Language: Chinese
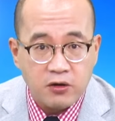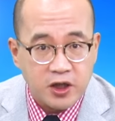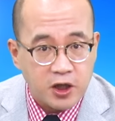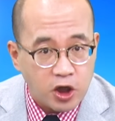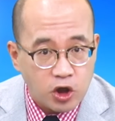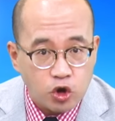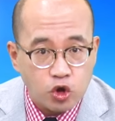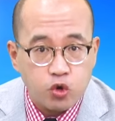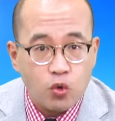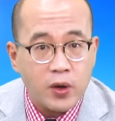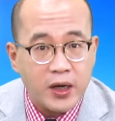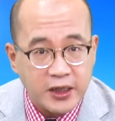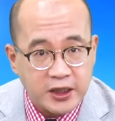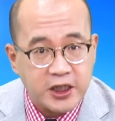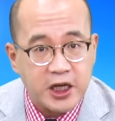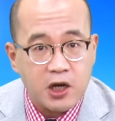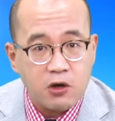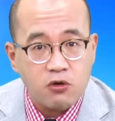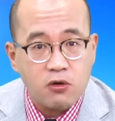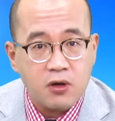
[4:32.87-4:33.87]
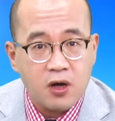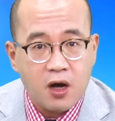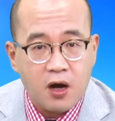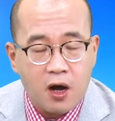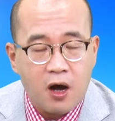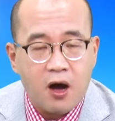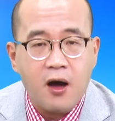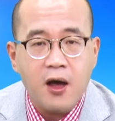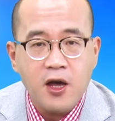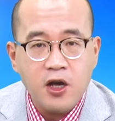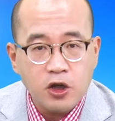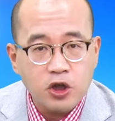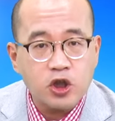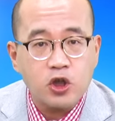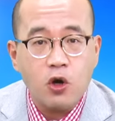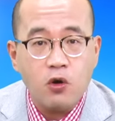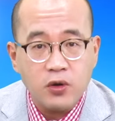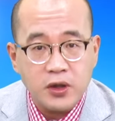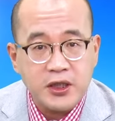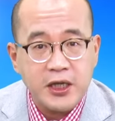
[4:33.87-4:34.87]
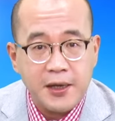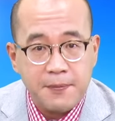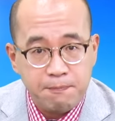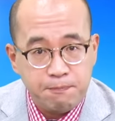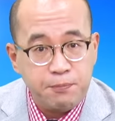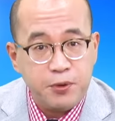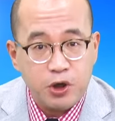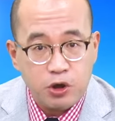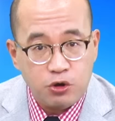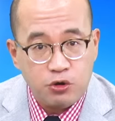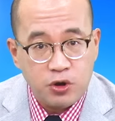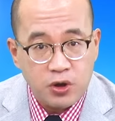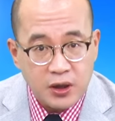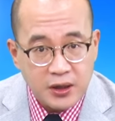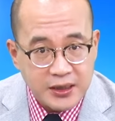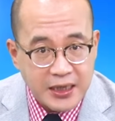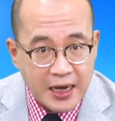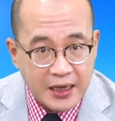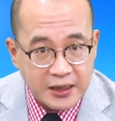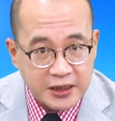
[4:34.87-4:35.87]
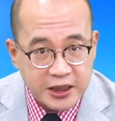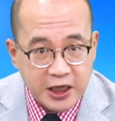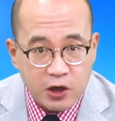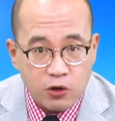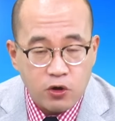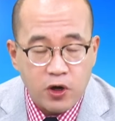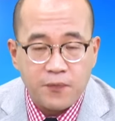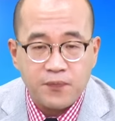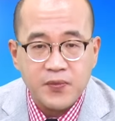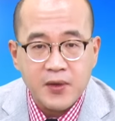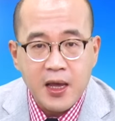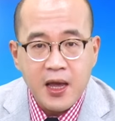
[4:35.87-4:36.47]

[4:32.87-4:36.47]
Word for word: 听清楚我的结论了哈，首先必须讲结论，